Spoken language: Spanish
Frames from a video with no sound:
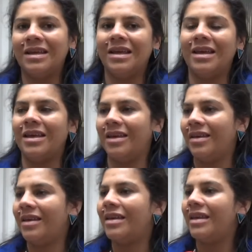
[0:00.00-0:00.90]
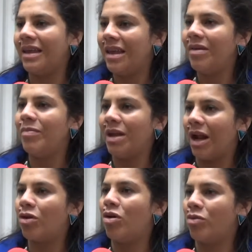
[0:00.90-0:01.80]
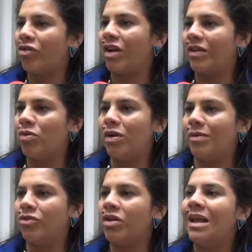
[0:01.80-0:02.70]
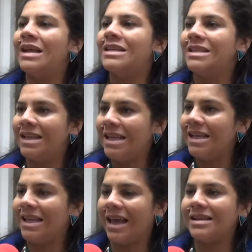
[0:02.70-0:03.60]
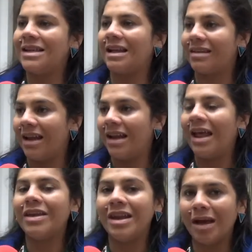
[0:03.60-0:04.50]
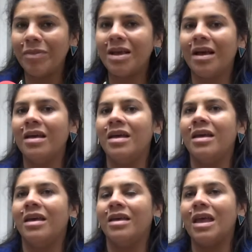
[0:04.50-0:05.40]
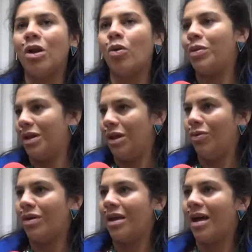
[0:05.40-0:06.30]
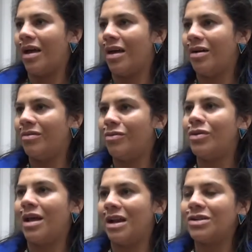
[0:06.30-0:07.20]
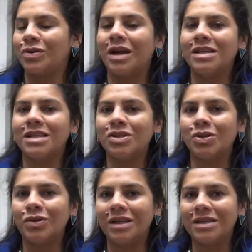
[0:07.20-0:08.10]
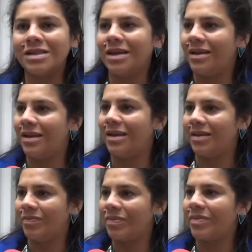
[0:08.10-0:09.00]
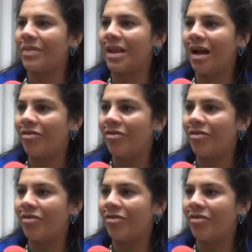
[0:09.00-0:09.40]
Eh, y mirar cómo nos articulamos sin que se altere la dinámica y el objetivo que cada una de las organizaciones eh, ha